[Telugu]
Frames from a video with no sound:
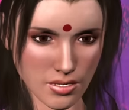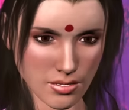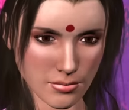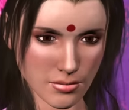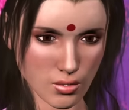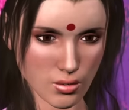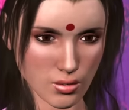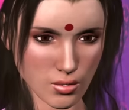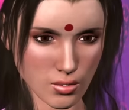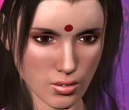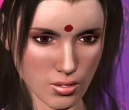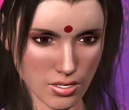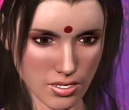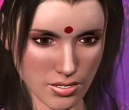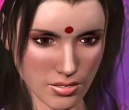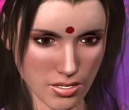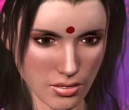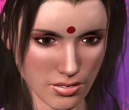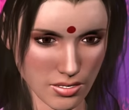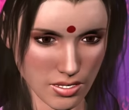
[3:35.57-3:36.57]
ఎవరు చేసి
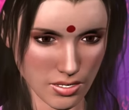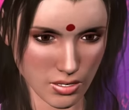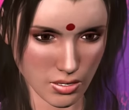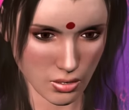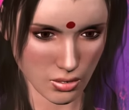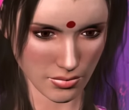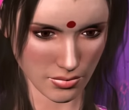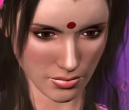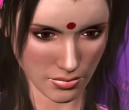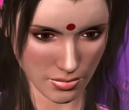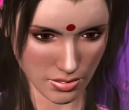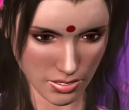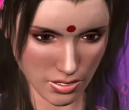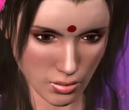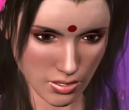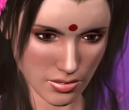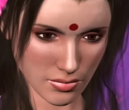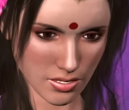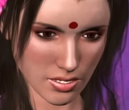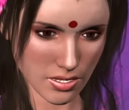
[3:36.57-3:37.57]
ఉంటారు ఈ పని
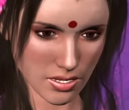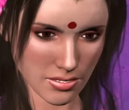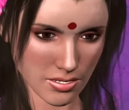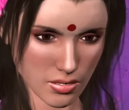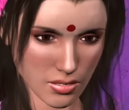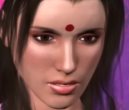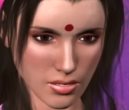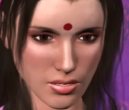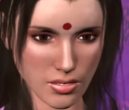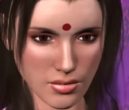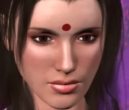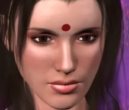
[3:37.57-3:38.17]
పిల్లలు తిన్నారంటావా